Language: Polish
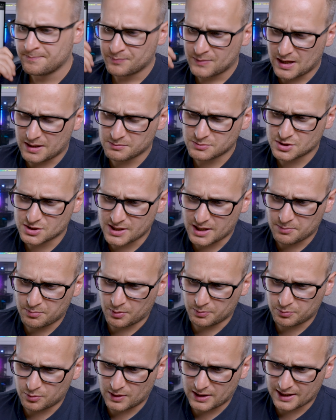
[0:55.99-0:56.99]
nie wiem czy
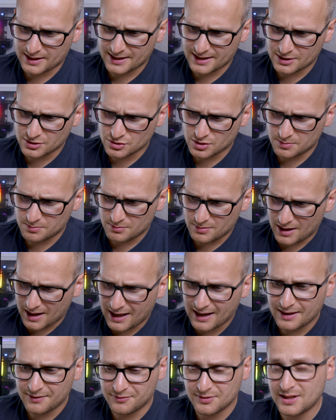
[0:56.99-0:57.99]
najpopularniejszą,
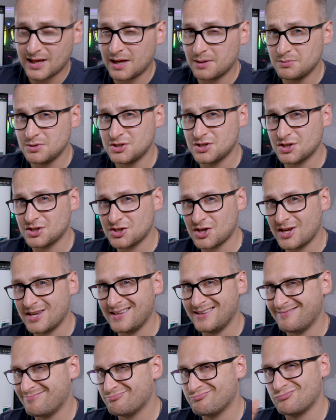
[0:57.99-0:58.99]
ale wydaje mi się, że
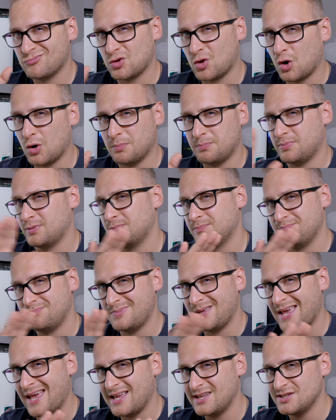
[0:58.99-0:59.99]
i top
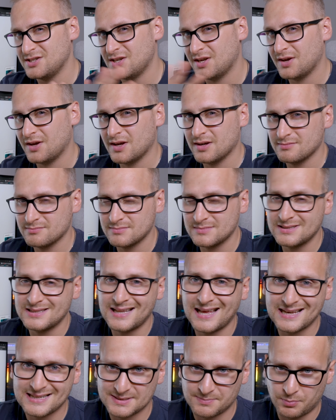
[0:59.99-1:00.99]
5
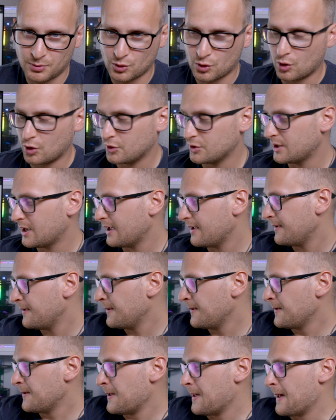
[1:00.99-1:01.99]
na spokojnie.
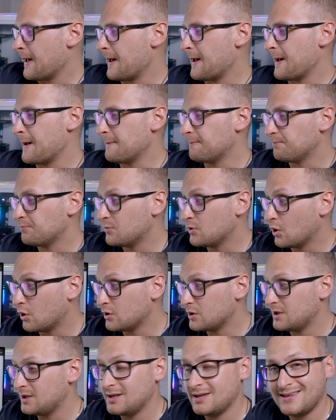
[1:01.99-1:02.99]
E,
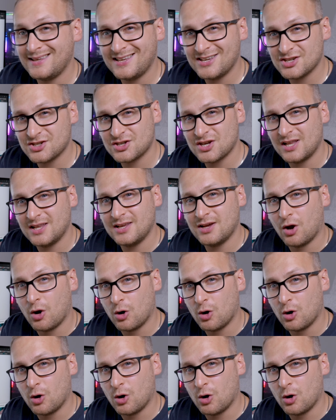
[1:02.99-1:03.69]
no i jeżeli